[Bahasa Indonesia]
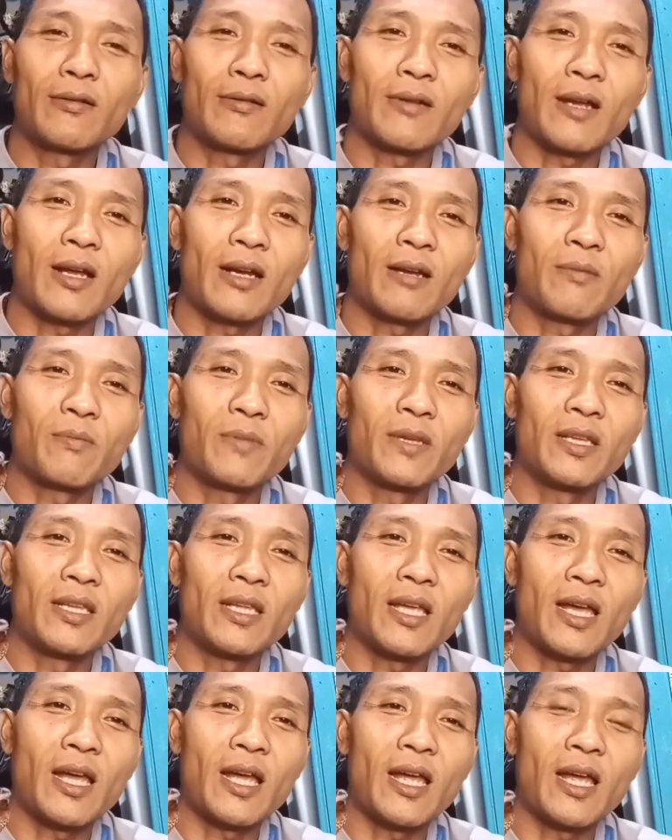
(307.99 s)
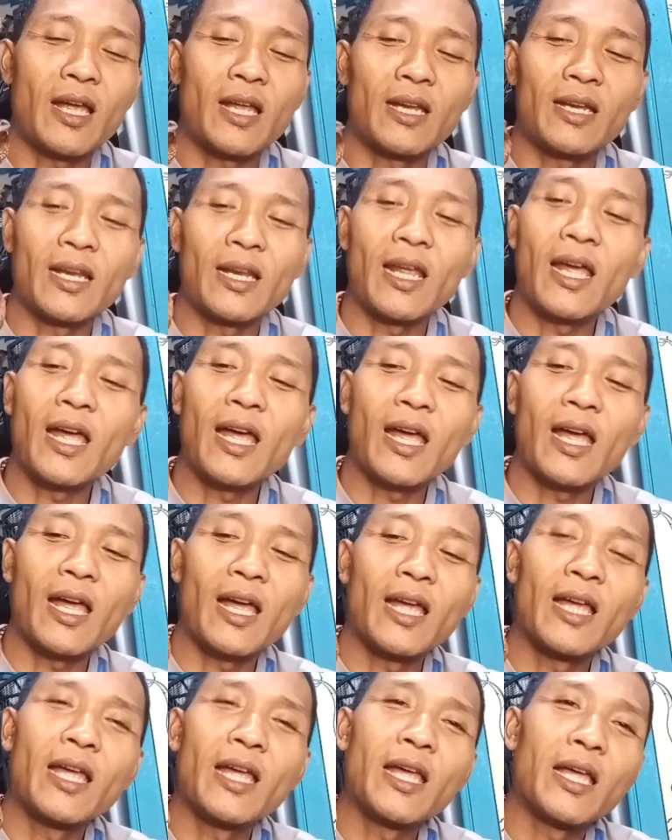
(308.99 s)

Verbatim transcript: kurang lebihnya nah